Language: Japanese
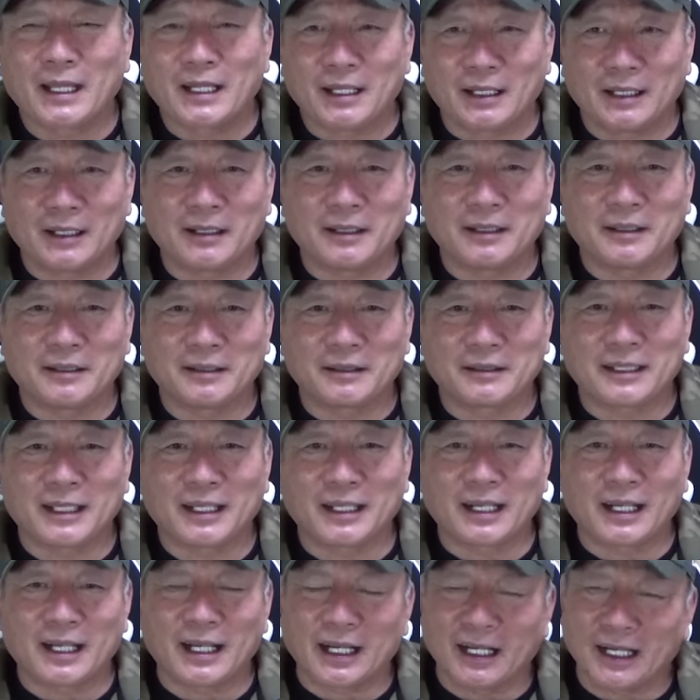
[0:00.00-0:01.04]
あだ
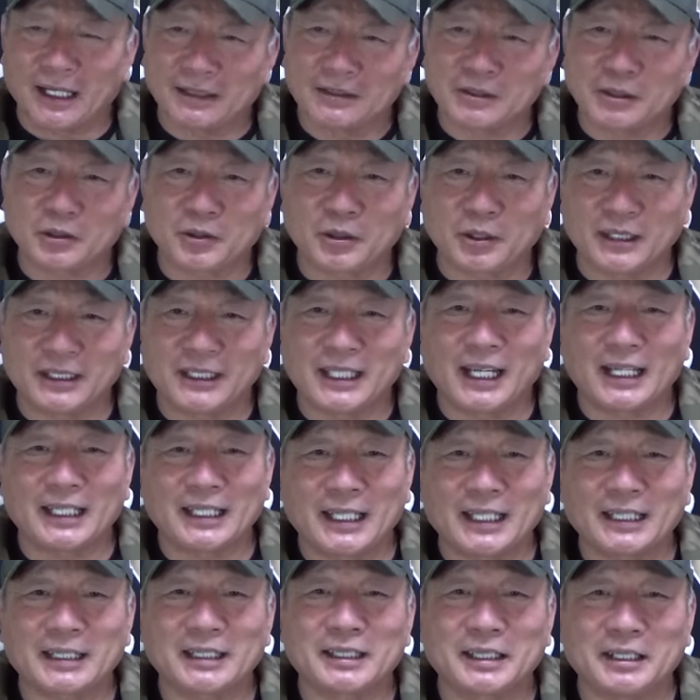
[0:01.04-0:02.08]
からちょっと痛い
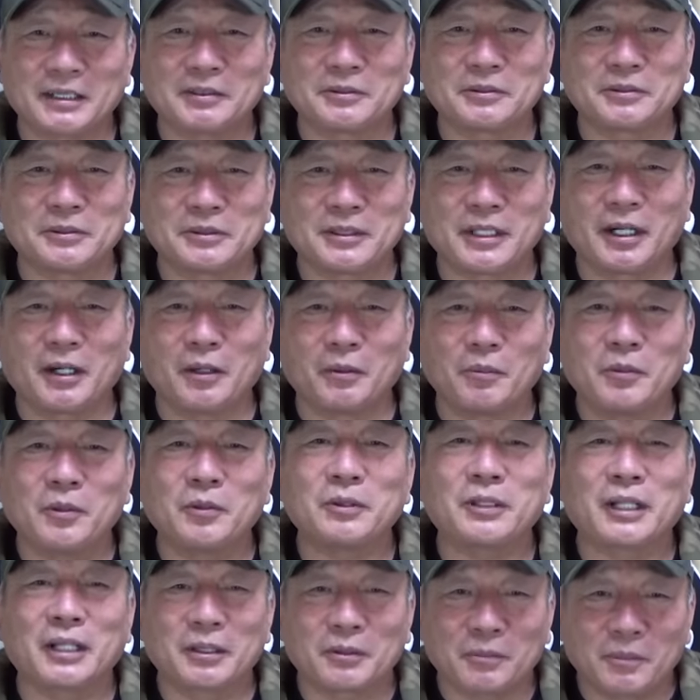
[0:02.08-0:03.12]
なっていうふうには思
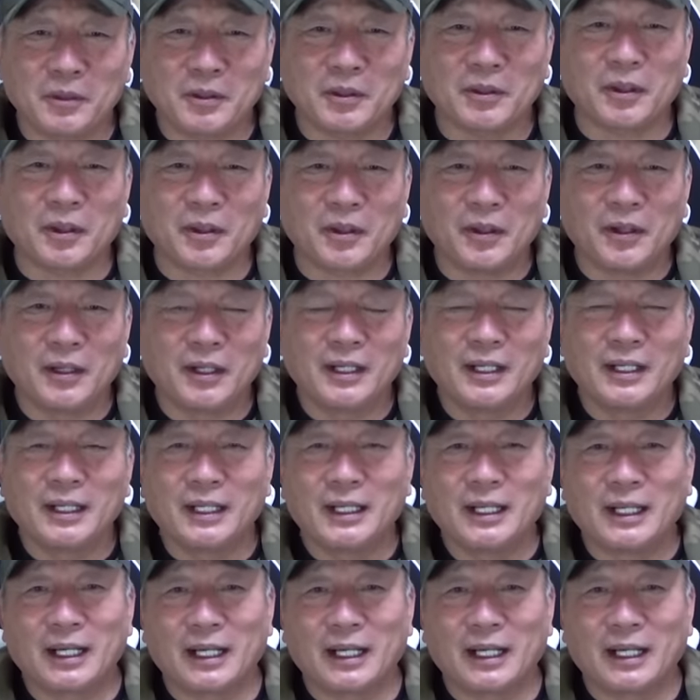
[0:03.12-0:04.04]
うけども、うん、